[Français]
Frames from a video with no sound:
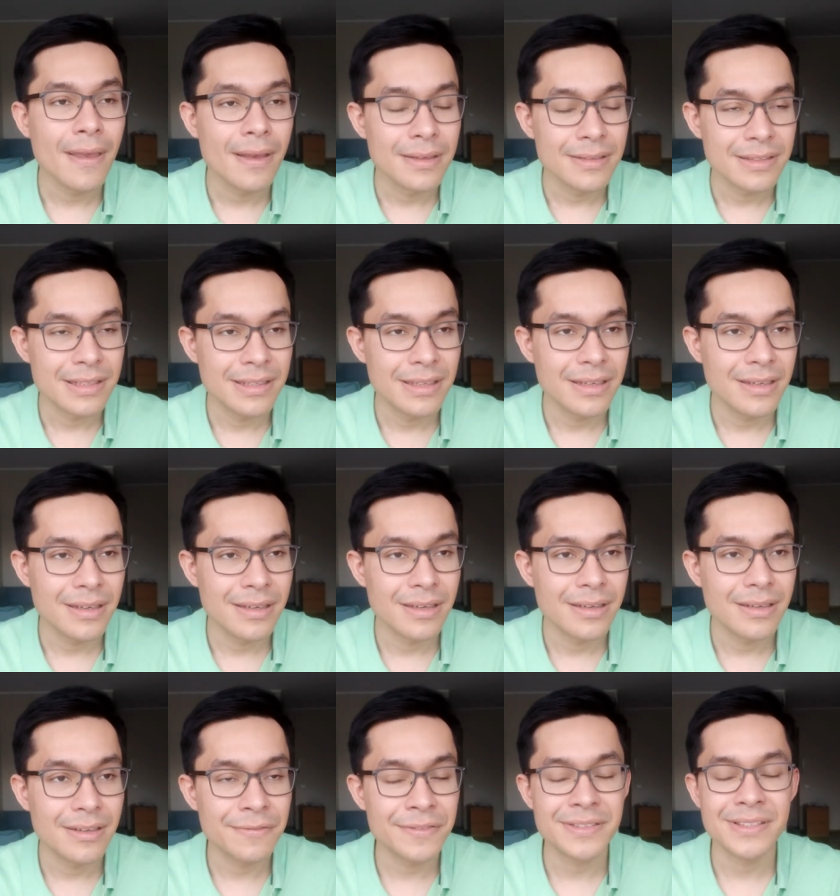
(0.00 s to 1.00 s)
c'est
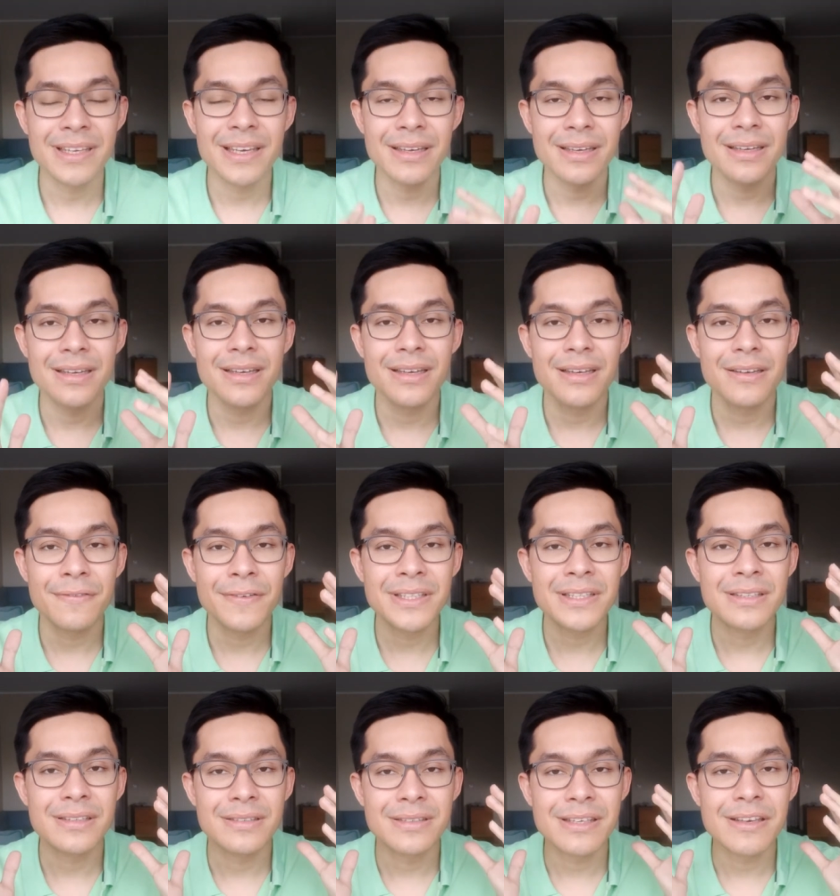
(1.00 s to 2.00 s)
en
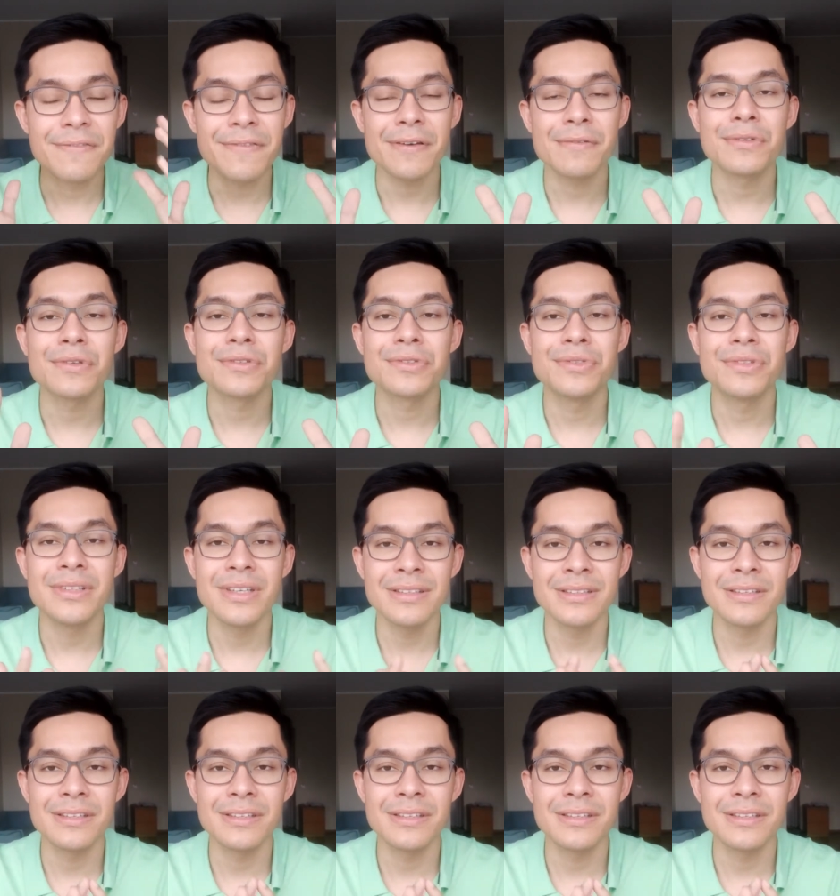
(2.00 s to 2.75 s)
fait ce qui va faire votre succès,